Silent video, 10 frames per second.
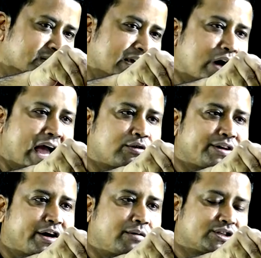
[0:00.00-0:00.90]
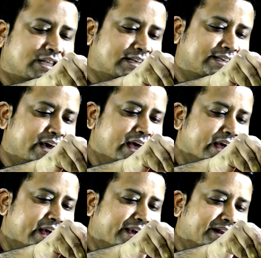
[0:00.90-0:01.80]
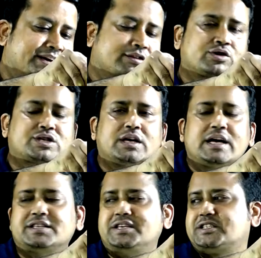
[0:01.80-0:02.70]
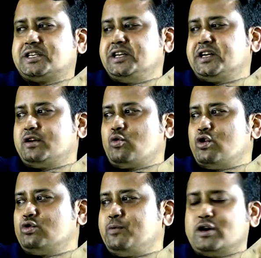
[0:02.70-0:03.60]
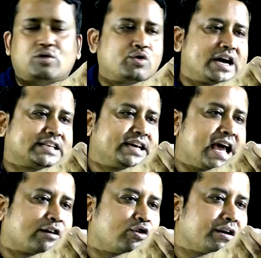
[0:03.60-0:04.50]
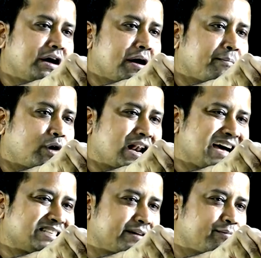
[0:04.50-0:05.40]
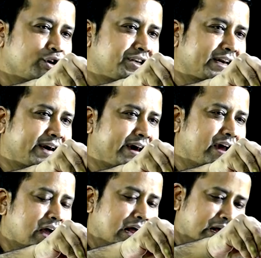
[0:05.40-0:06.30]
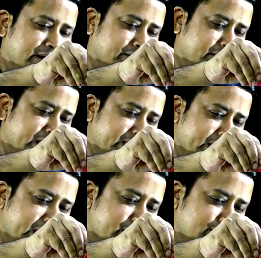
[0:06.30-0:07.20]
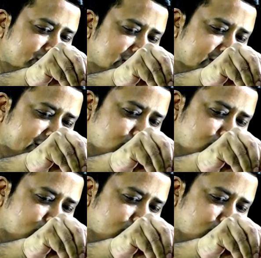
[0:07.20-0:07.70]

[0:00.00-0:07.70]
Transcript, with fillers: দেখো এখন এই অবস্থা আছে এখানে কিন্তু সিক্সটি ডিগ্রি কোণ উৎপন্ন করে আছে এখন বলা আছে মইটিকে এই এই অবস্থান থেকে